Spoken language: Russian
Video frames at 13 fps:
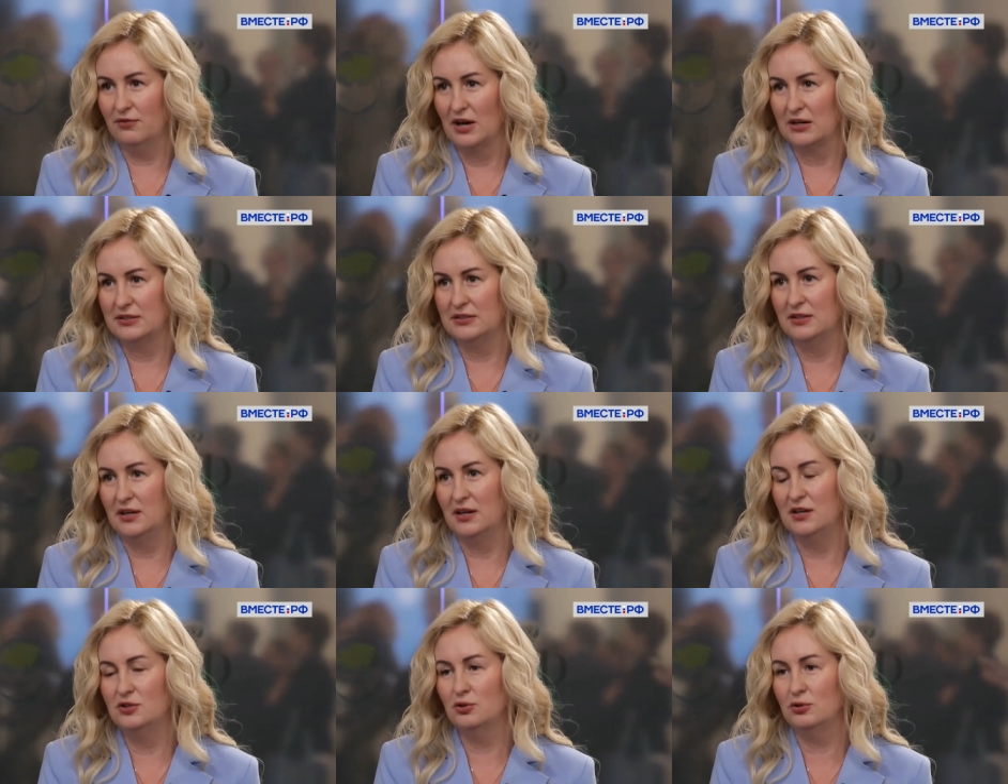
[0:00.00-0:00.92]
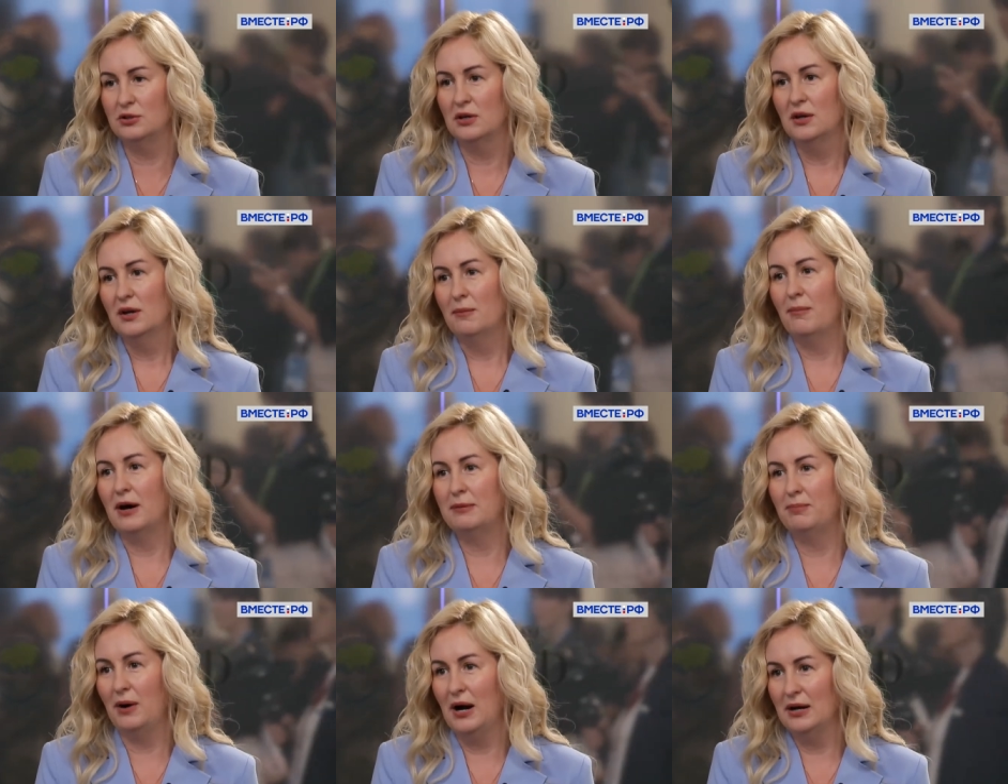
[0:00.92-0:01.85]
Арктике идет
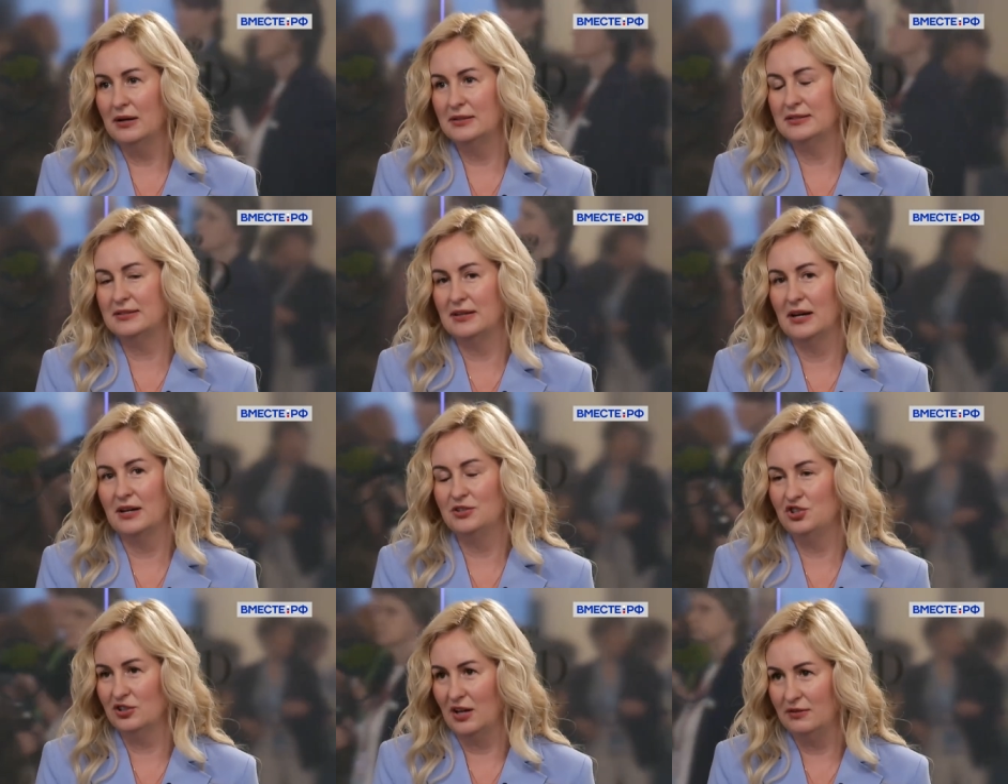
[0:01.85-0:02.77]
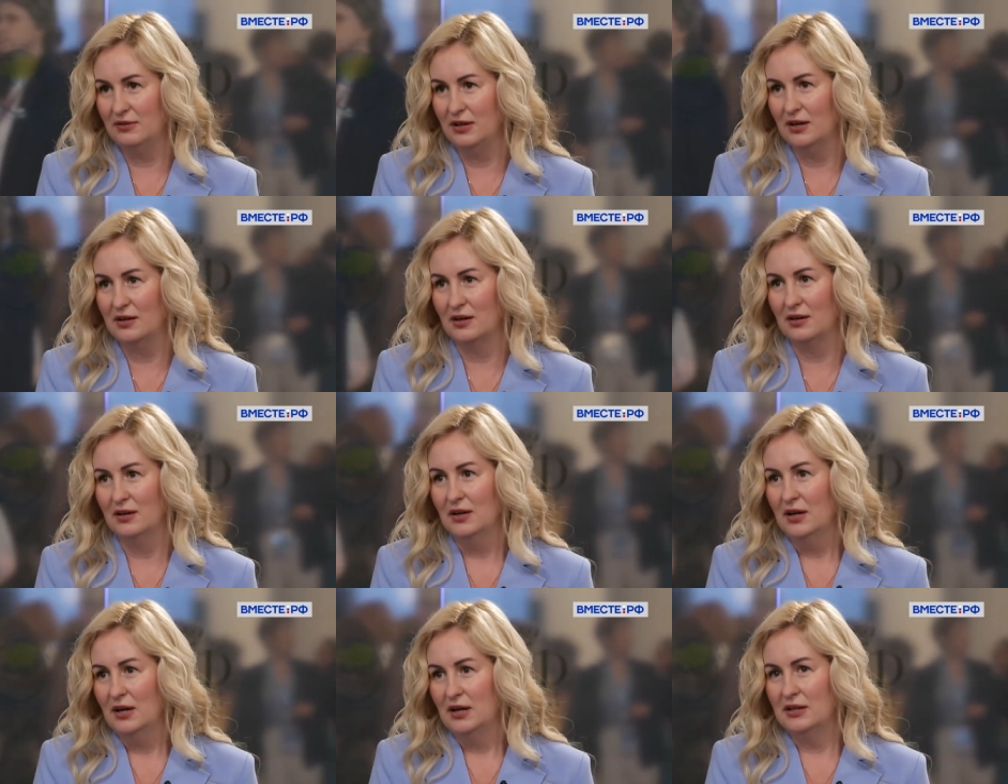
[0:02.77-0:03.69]
борьба за человека –
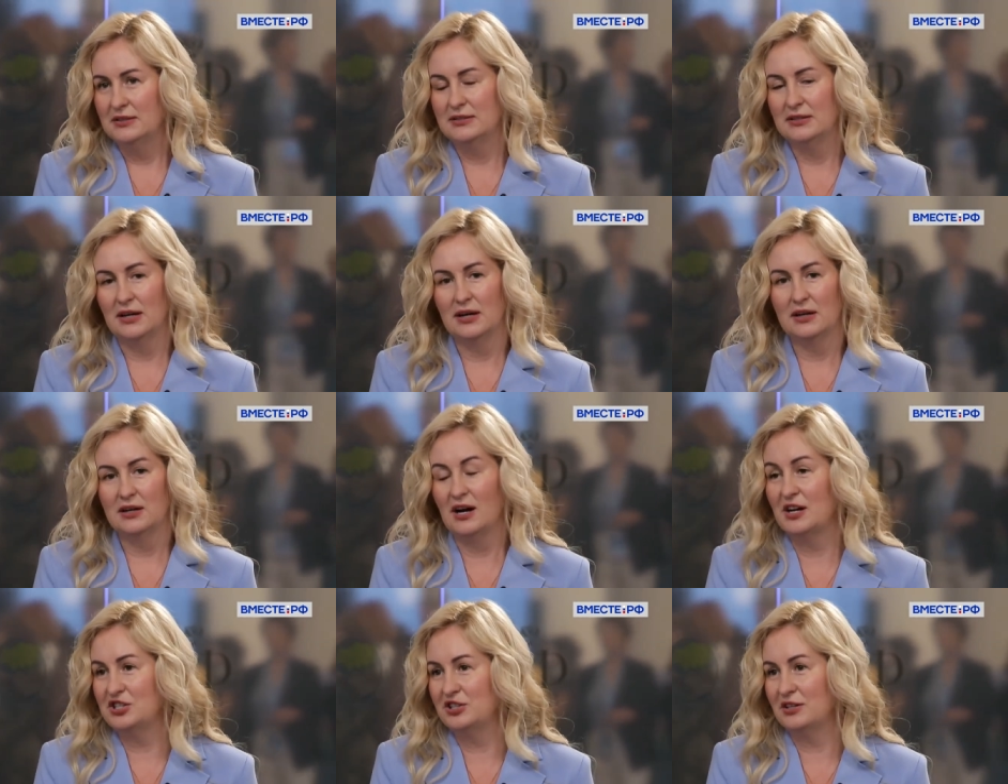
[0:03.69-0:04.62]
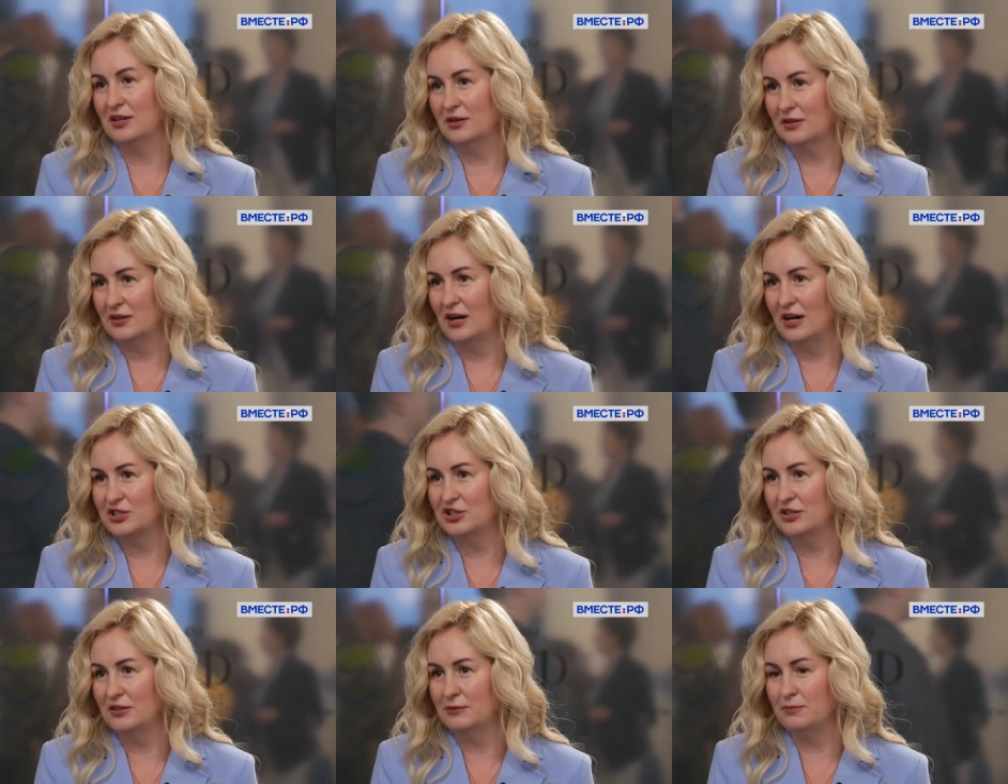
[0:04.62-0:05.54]
а за каждое,
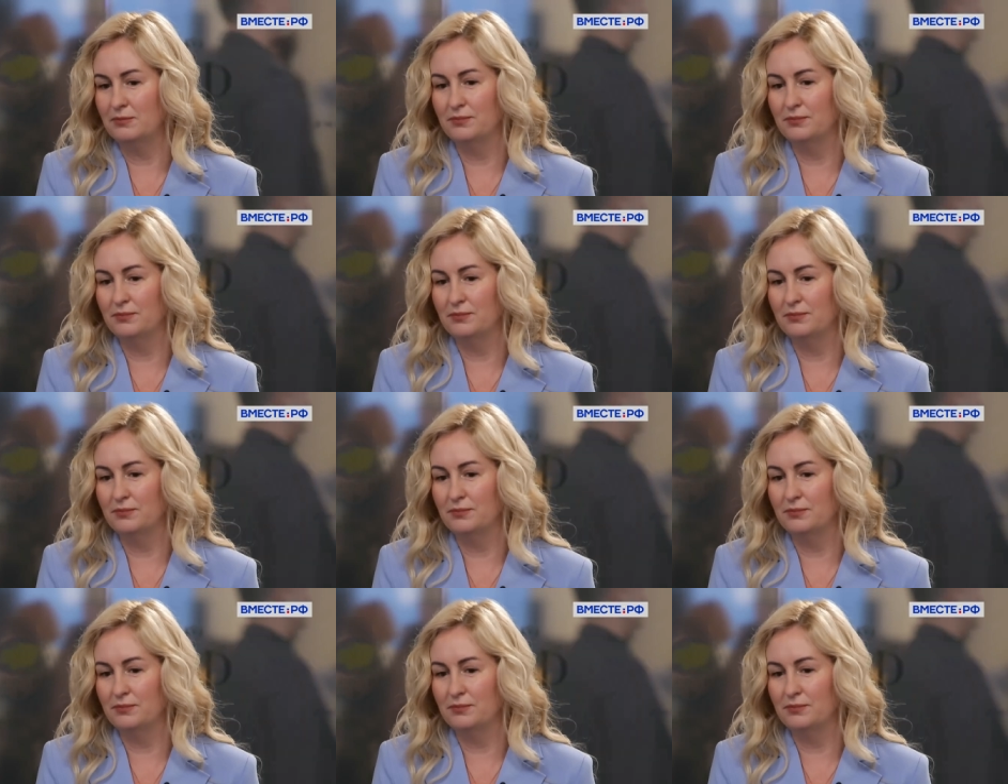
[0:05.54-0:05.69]
каждое,